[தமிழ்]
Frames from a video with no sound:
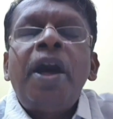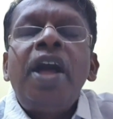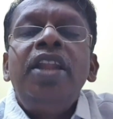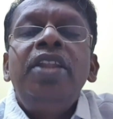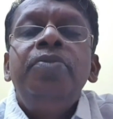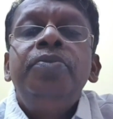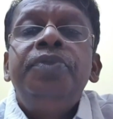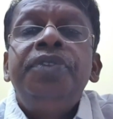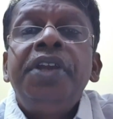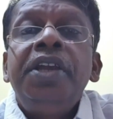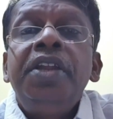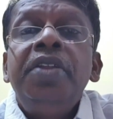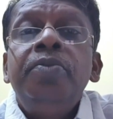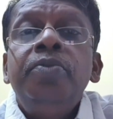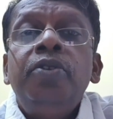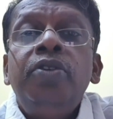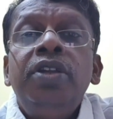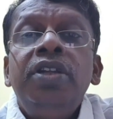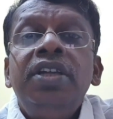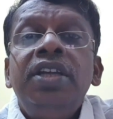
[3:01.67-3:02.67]
பாலும்
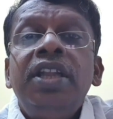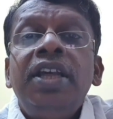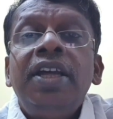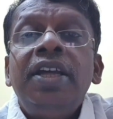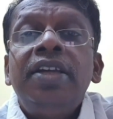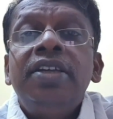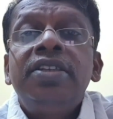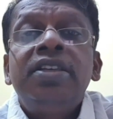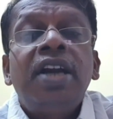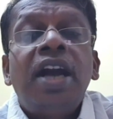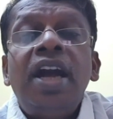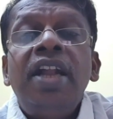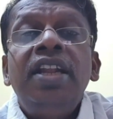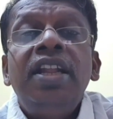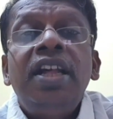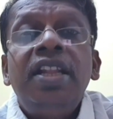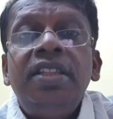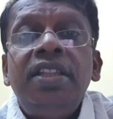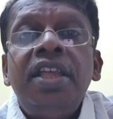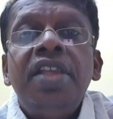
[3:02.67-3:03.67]
தேனும் ஓடுகிற
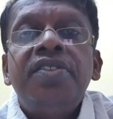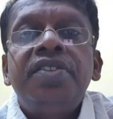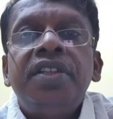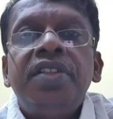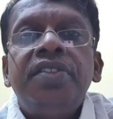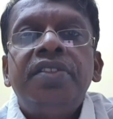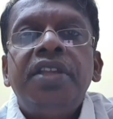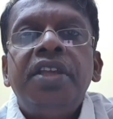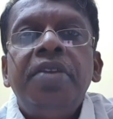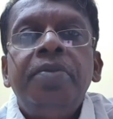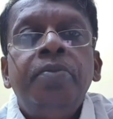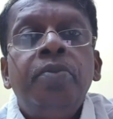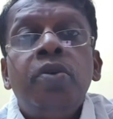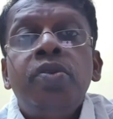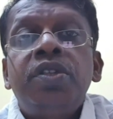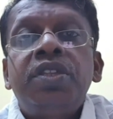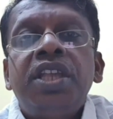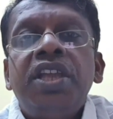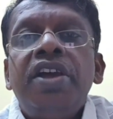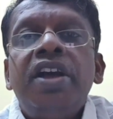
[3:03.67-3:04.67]
கானான் தேசத்தை
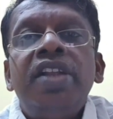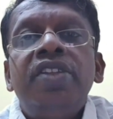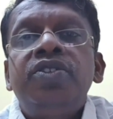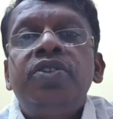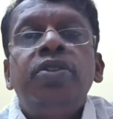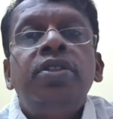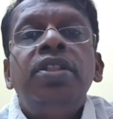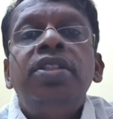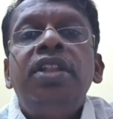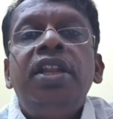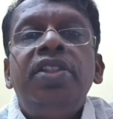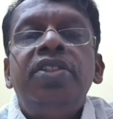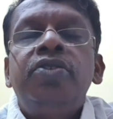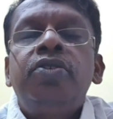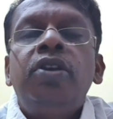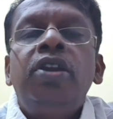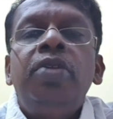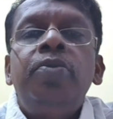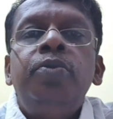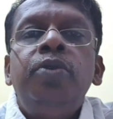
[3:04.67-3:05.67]
மோசையால்
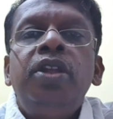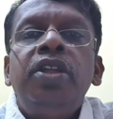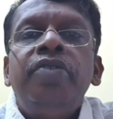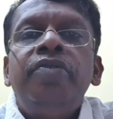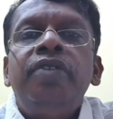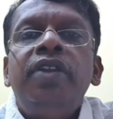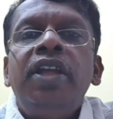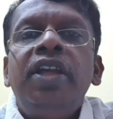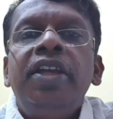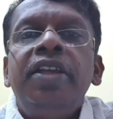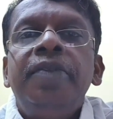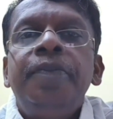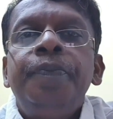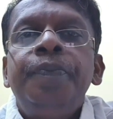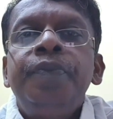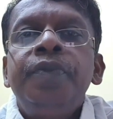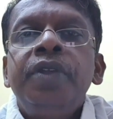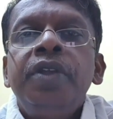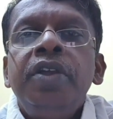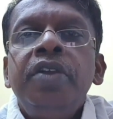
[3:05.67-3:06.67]
சுதந்திரித்து கொள்ள முடியவில்லை
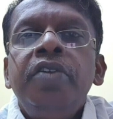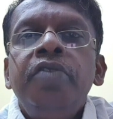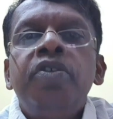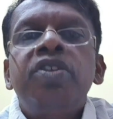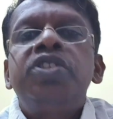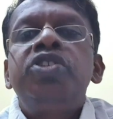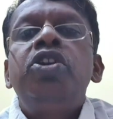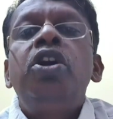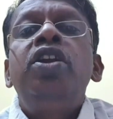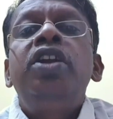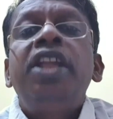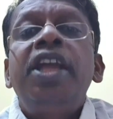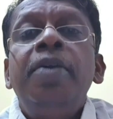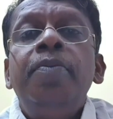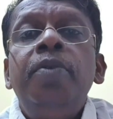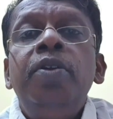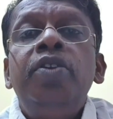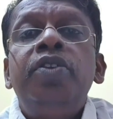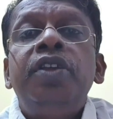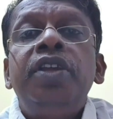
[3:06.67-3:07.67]
வாஸ் நாட்
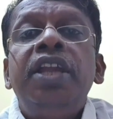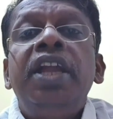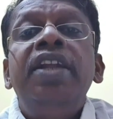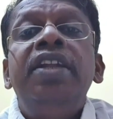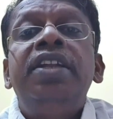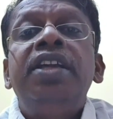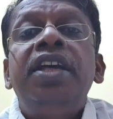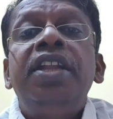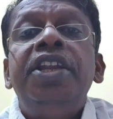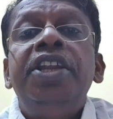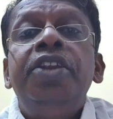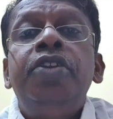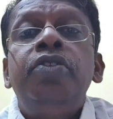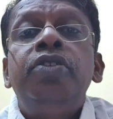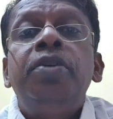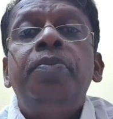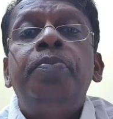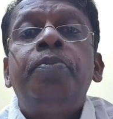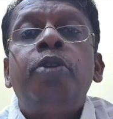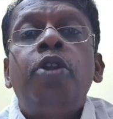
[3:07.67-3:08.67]
ஏபிள் டு என்டர் இன்
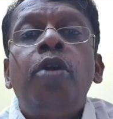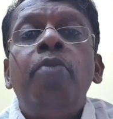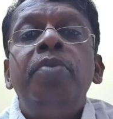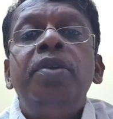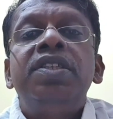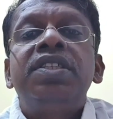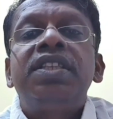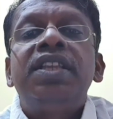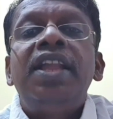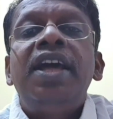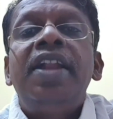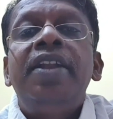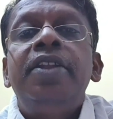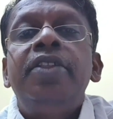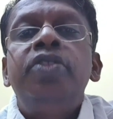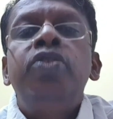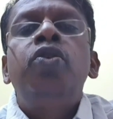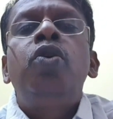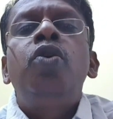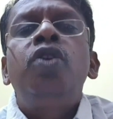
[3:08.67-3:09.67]
டு த ப்ராமிஸ்
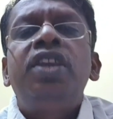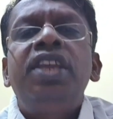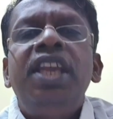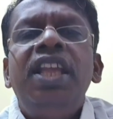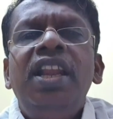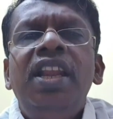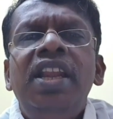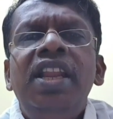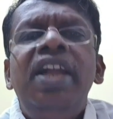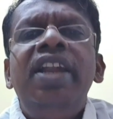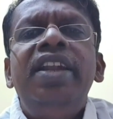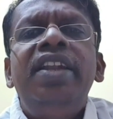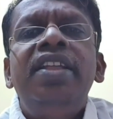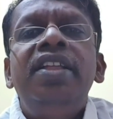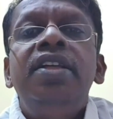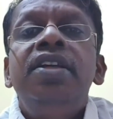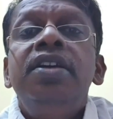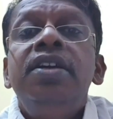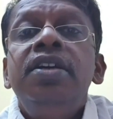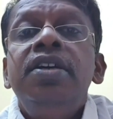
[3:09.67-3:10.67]
லேண்ட் தோ ஹி
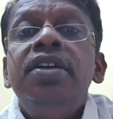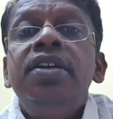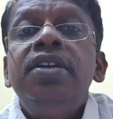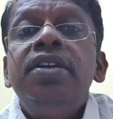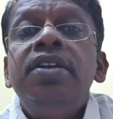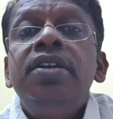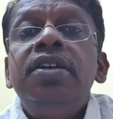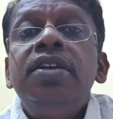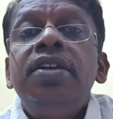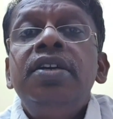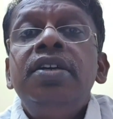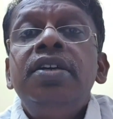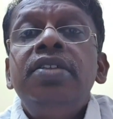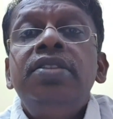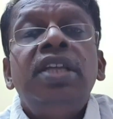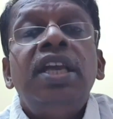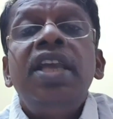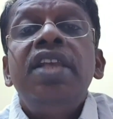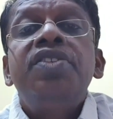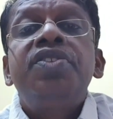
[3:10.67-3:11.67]
லெட்
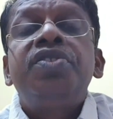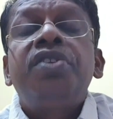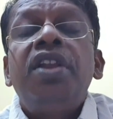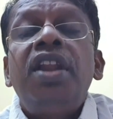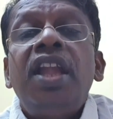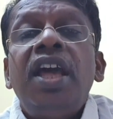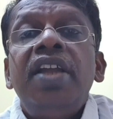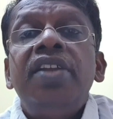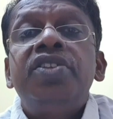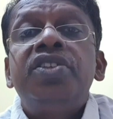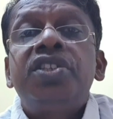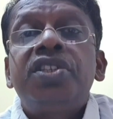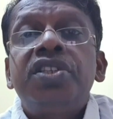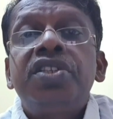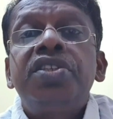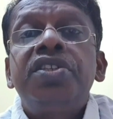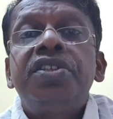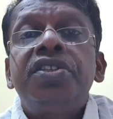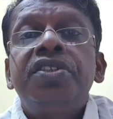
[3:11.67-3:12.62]
த இஸ்ரோலைட்ஸ்